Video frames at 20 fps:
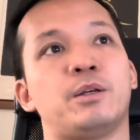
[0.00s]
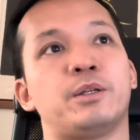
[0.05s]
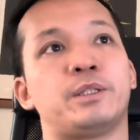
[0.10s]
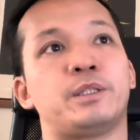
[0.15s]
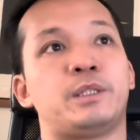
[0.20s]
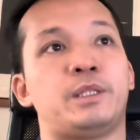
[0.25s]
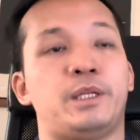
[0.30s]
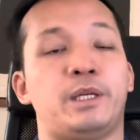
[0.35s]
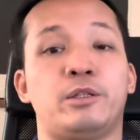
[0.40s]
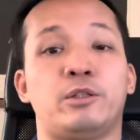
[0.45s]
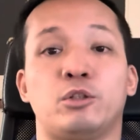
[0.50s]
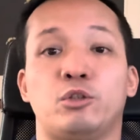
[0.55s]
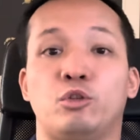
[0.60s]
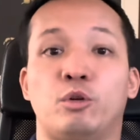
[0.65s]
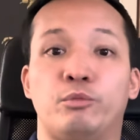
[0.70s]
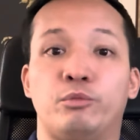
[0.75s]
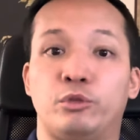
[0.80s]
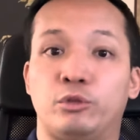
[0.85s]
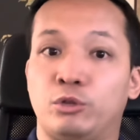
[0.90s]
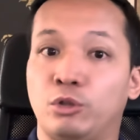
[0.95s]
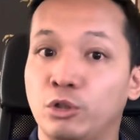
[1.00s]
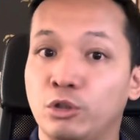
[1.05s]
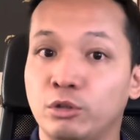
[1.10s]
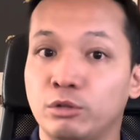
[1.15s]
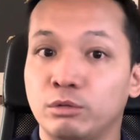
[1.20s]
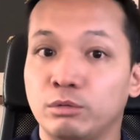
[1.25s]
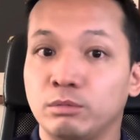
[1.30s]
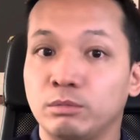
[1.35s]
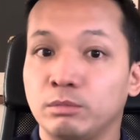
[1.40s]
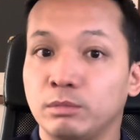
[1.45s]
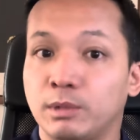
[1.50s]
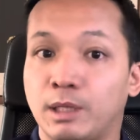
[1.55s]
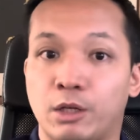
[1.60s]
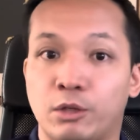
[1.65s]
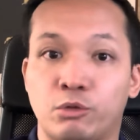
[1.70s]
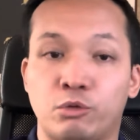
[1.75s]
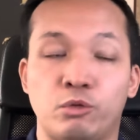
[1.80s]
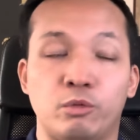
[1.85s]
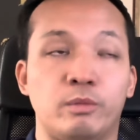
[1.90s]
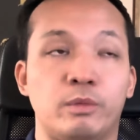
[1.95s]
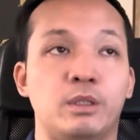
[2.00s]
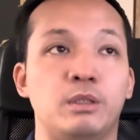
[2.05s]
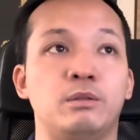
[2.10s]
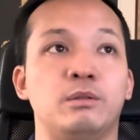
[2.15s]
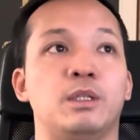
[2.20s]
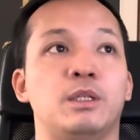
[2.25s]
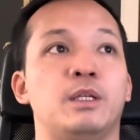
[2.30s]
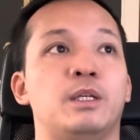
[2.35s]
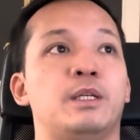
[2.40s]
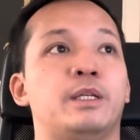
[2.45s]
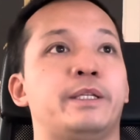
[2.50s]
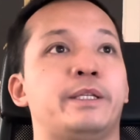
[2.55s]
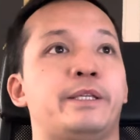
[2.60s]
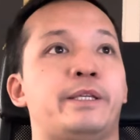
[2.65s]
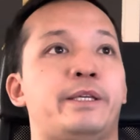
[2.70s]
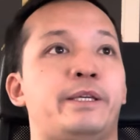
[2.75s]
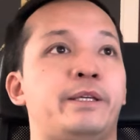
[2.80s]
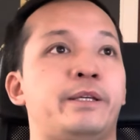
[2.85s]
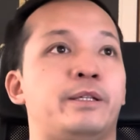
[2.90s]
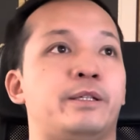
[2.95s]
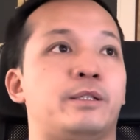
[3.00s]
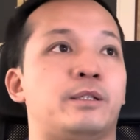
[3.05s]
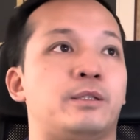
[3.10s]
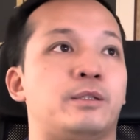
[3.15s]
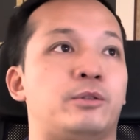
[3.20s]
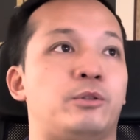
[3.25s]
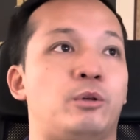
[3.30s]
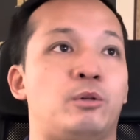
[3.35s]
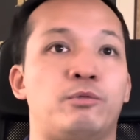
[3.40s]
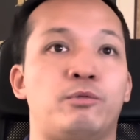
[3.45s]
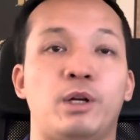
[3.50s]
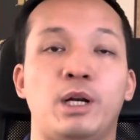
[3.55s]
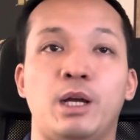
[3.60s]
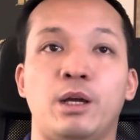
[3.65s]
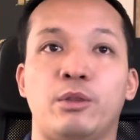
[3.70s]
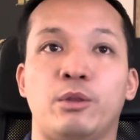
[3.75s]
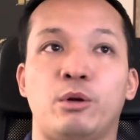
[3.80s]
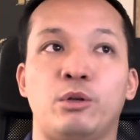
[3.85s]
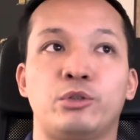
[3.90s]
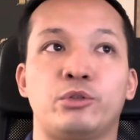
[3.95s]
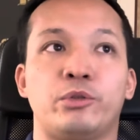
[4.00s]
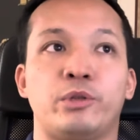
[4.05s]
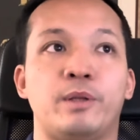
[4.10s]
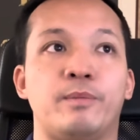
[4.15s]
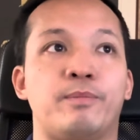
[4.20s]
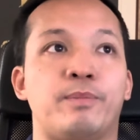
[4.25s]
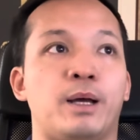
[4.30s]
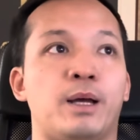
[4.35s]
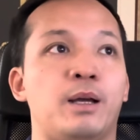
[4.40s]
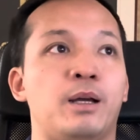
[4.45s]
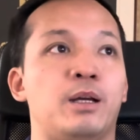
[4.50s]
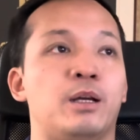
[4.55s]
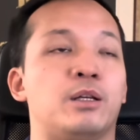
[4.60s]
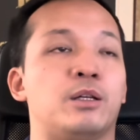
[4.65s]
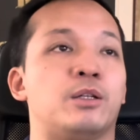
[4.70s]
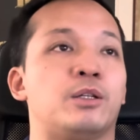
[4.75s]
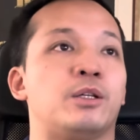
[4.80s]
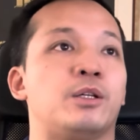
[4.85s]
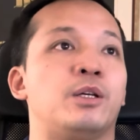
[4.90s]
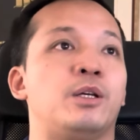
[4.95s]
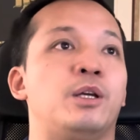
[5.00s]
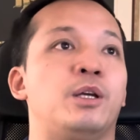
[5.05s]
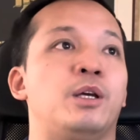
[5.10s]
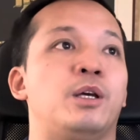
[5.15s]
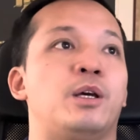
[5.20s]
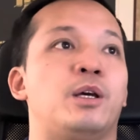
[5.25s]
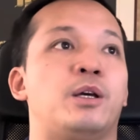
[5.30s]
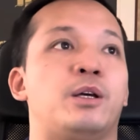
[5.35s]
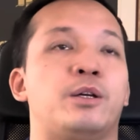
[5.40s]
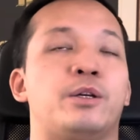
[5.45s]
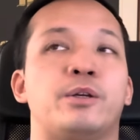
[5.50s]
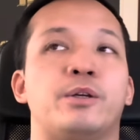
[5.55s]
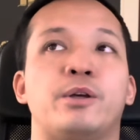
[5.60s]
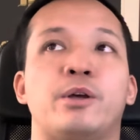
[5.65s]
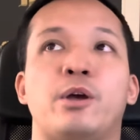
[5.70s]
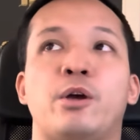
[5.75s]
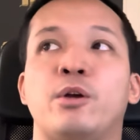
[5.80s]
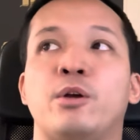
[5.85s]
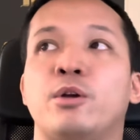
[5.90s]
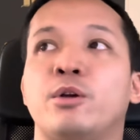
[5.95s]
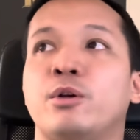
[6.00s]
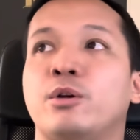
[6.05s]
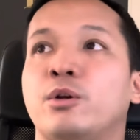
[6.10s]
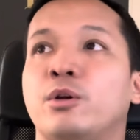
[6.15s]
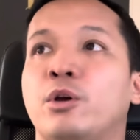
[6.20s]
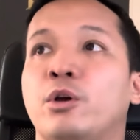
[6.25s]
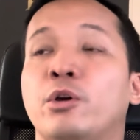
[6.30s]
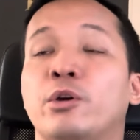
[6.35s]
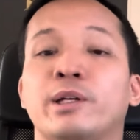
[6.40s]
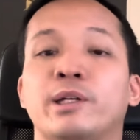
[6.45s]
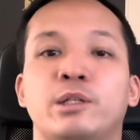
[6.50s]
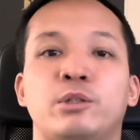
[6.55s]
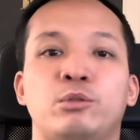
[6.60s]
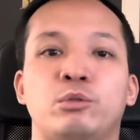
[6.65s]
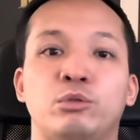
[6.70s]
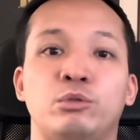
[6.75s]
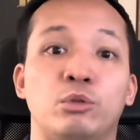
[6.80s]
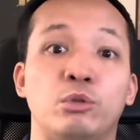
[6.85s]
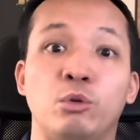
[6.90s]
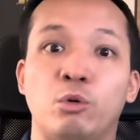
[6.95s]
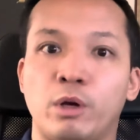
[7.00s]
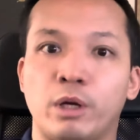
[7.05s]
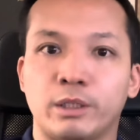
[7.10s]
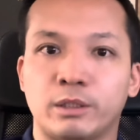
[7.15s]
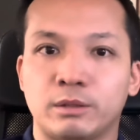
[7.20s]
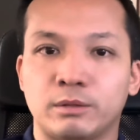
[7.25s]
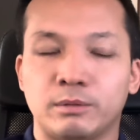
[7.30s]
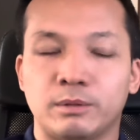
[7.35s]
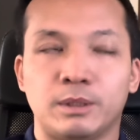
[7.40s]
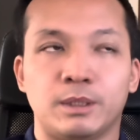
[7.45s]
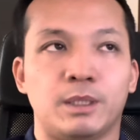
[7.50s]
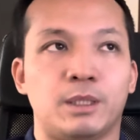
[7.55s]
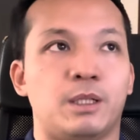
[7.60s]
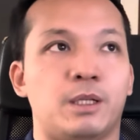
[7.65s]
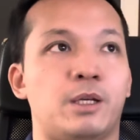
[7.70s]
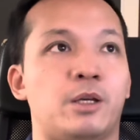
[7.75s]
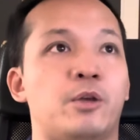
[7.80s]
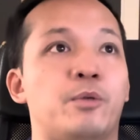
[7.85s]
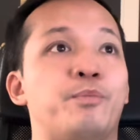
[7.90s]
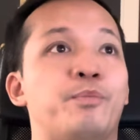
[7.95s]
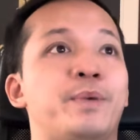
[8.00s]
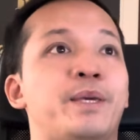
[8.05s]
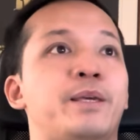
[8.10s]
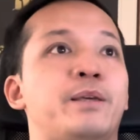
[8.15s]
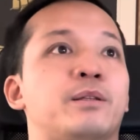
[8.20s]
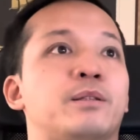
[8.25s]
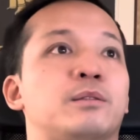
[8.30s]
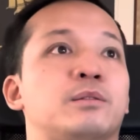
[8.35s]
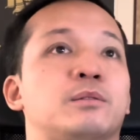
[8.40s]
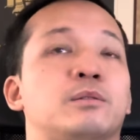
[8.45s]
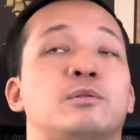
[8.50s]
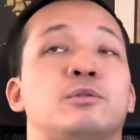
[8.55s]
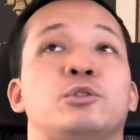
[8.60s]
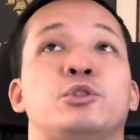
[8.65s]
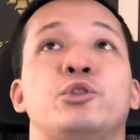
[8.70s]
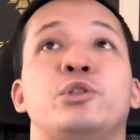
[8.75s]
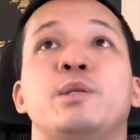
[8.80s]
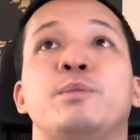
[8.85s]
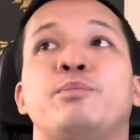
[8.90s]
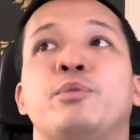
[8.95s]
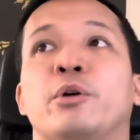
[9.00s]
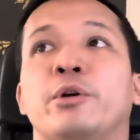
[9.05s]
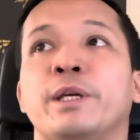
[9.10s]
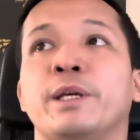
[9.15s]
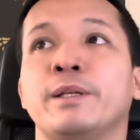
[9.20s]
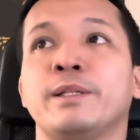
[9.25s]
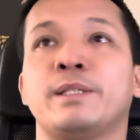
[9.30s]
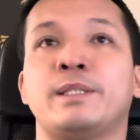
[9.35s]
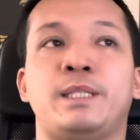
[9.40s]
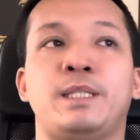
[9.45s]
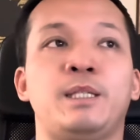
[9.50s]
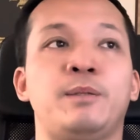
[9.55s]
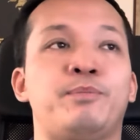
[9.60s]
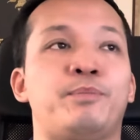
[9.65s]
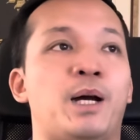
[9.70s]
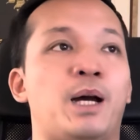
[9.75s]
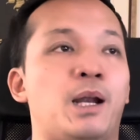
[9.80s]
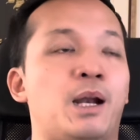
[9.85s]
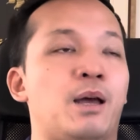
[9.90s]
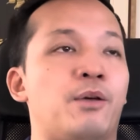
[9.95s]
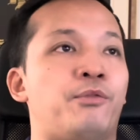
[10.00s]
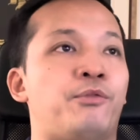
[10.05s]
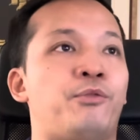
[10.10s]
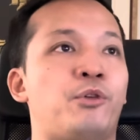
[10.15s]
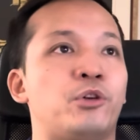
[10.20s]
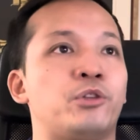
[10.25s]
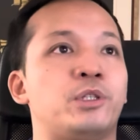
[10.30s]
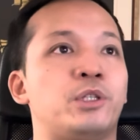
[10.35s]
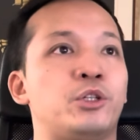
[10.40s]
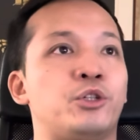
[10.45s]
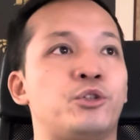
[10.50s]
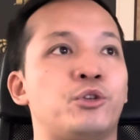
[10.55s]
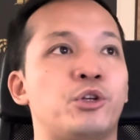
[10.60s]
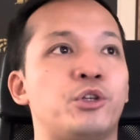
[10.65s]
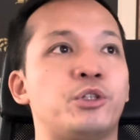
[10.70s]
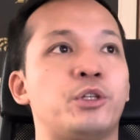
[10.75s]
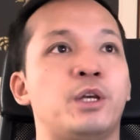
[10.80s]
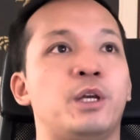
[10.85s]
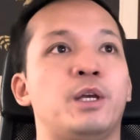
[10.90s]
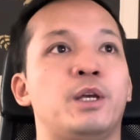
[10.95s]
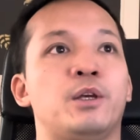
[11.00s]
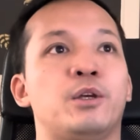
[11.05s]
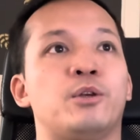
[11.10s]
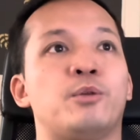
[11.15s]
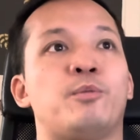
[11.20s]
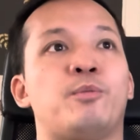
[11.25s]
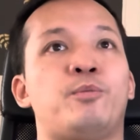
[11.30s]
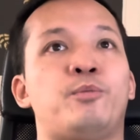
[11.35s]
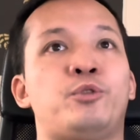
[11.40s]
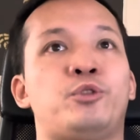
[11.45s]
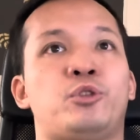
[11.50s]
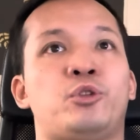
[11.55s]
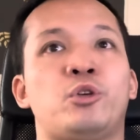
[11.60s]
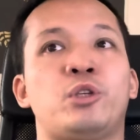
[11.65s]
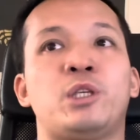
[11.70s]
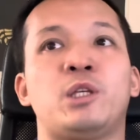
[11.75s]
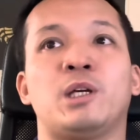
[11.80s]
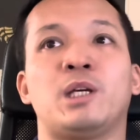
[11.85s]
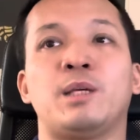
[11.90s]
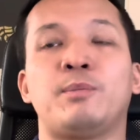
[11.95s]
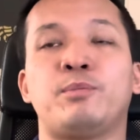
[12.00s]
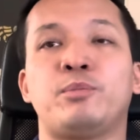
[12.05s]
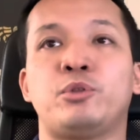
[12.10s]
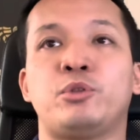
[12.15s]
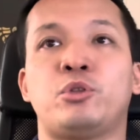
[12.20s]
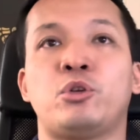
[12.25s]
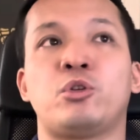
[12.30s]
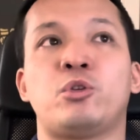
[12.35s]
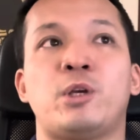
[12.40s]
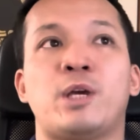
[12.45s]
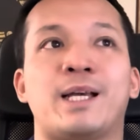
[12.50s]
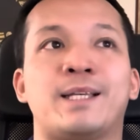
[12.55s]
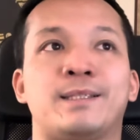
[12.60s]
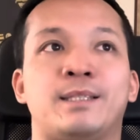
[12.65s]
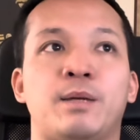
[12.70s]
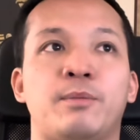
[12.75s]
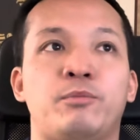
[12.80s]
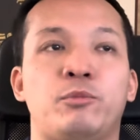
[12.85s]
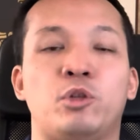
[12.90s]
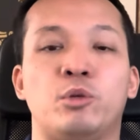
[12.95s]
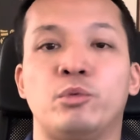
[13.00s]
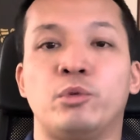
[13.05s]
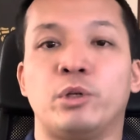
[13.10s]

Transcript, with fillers: qui est un homme de gauche, assumé. Et donc voilà, donc ce n'est pas... Euh, à un, réseau de droite. Euh, mais je n'y peux rien si, par la force des choses, ceux qui, acceptent de me